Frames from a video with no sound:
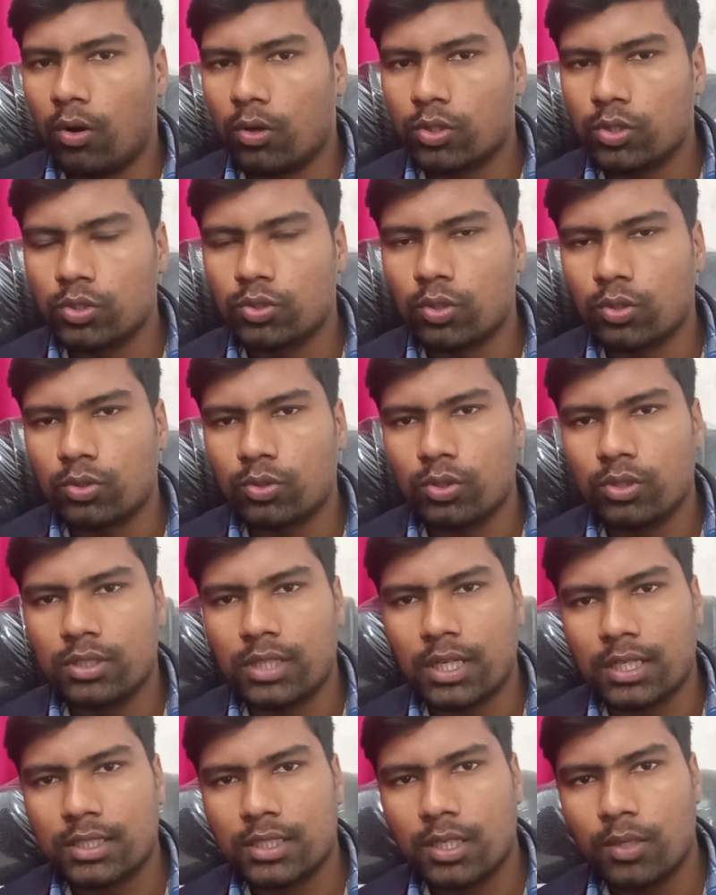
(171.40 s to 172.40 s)
অতি সত্বর
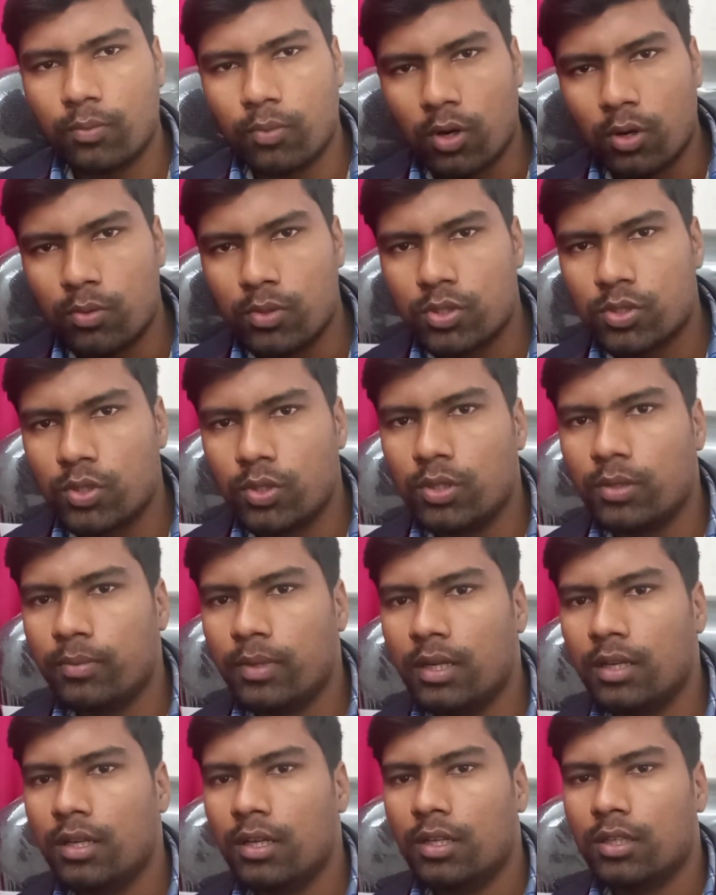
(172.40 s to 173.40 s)
ডাক্তারের পরামর্শ
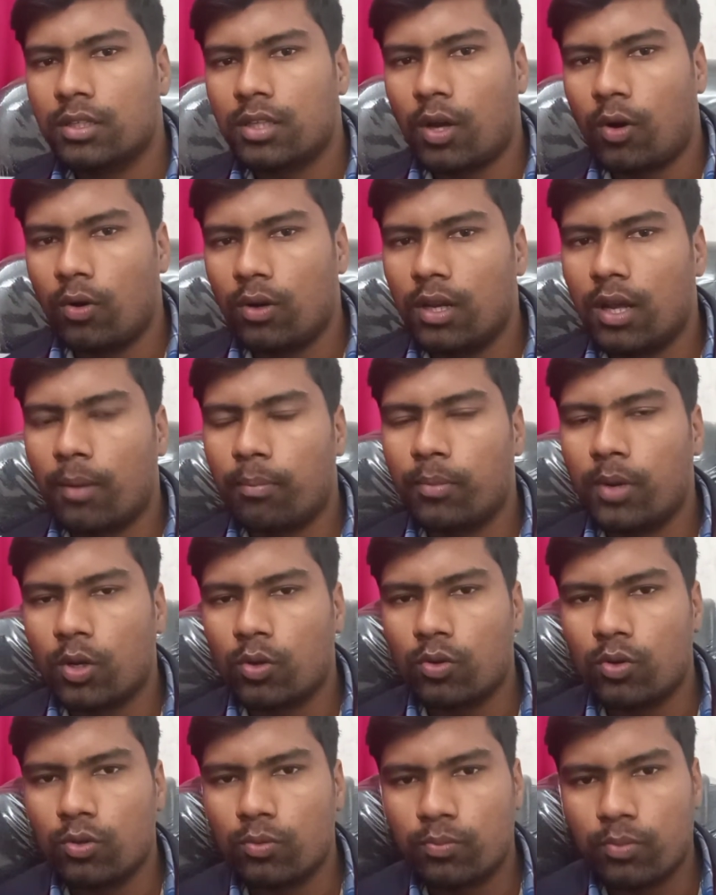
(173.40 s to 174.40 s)
নেবেন তাহলে
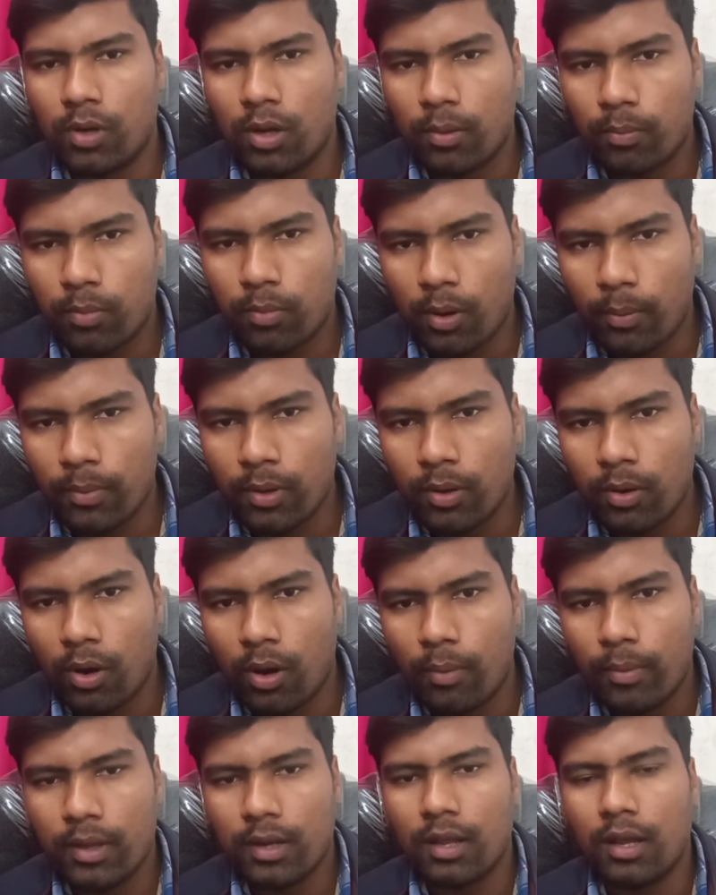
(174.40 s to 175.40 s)
আপনার কোনো প্রবলেম
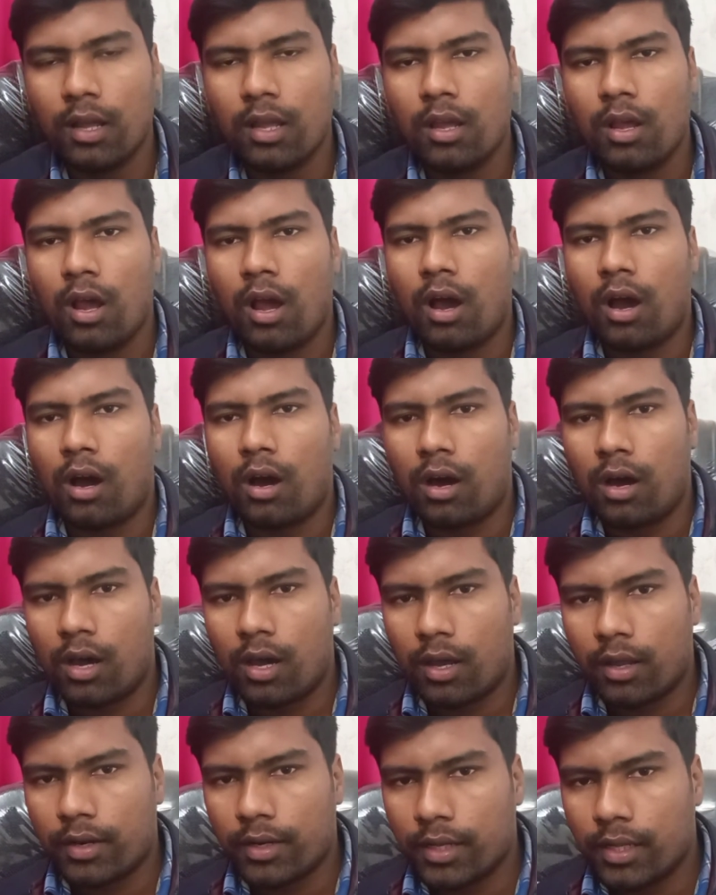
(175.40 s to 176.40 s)
হবে না
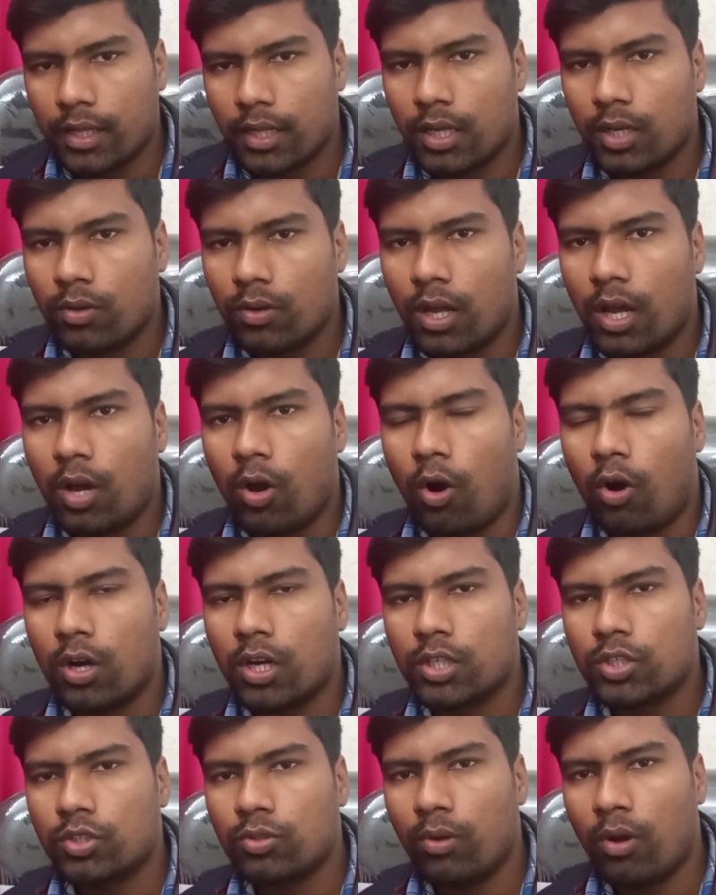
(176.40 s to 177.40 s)
আর এগুলা
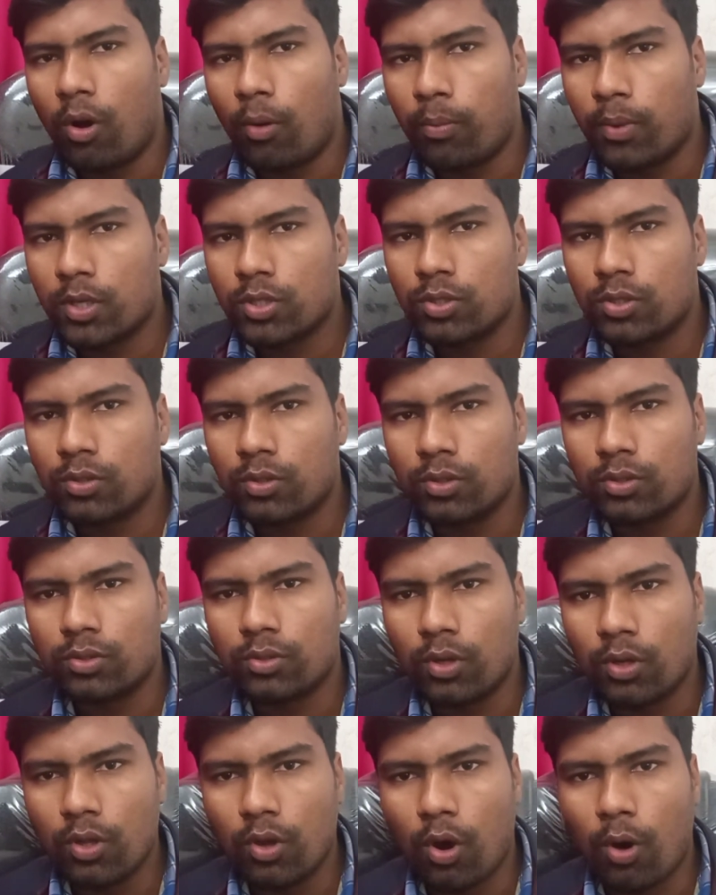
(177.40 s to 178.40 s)
অনেক সময় অপারেশন
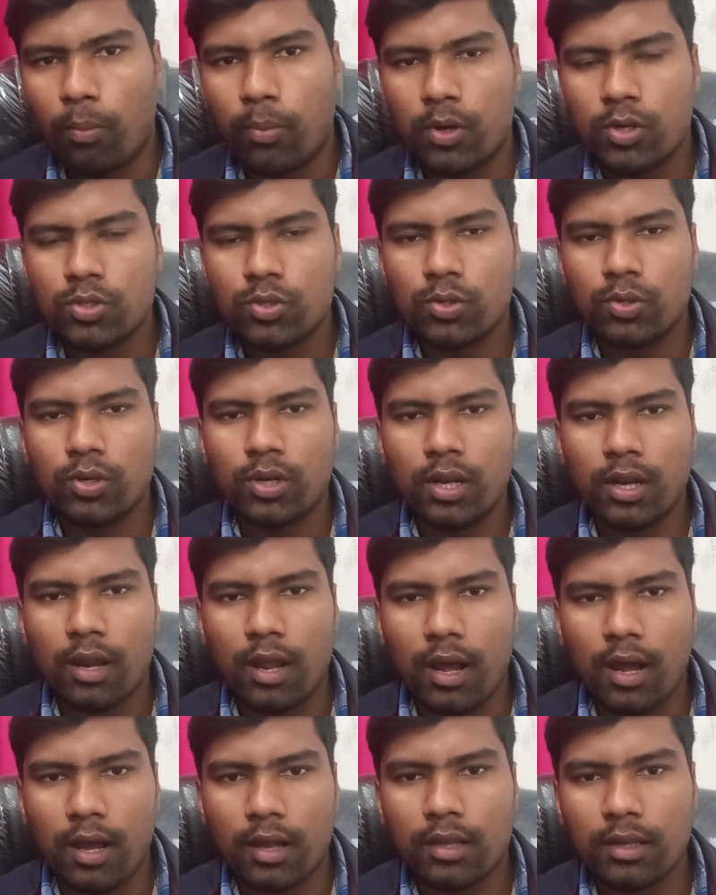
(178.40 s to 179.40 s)
করতে হয় অপারেশনের
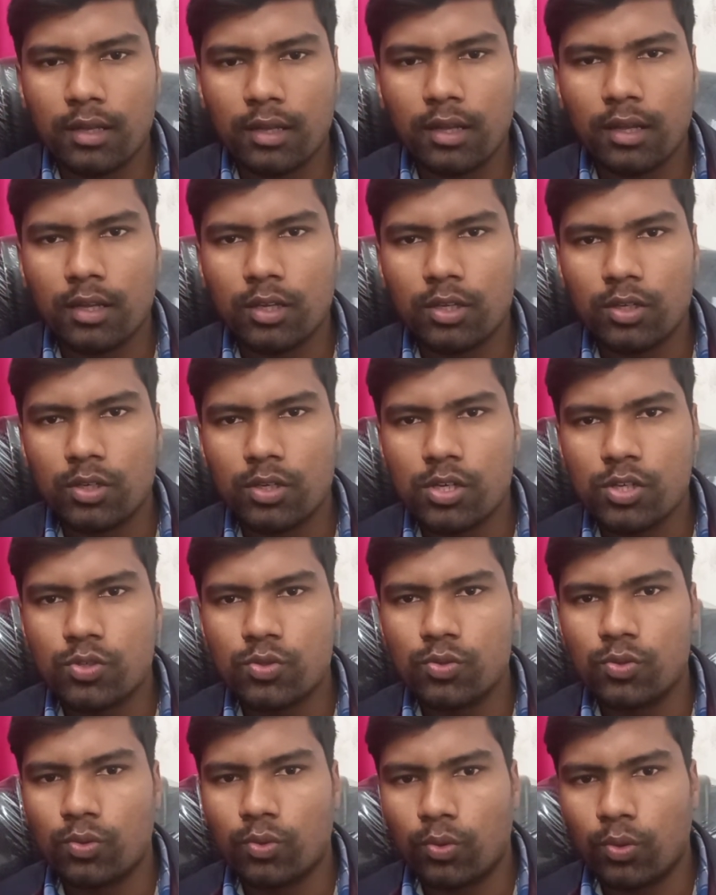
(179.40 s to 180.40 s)
আগে
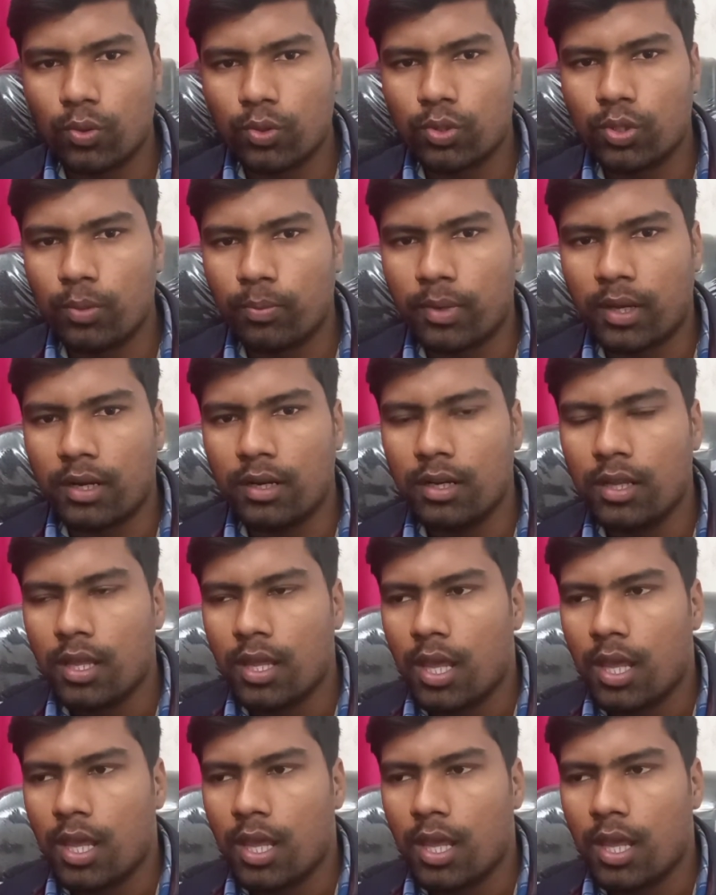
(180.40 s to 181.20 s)
কিছু করতে পারেন